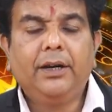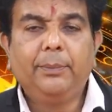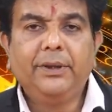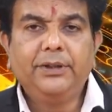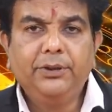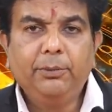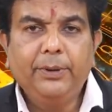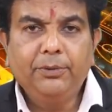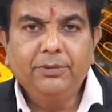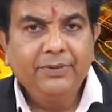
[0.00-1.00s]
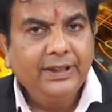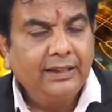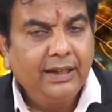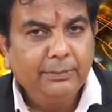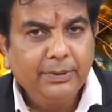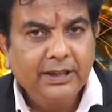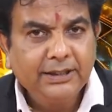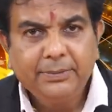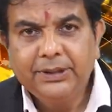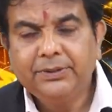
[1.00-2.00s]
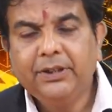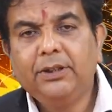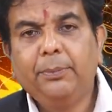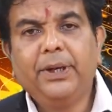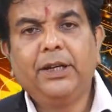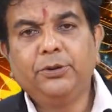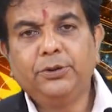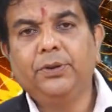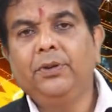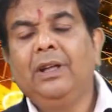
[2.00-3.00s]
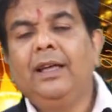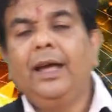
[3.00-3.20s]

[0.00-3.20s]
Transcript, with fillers: ट्रिपल जीरो पर डोंट वेरी कॉल पंकज महेश्वरी और प्यारे दोस्तों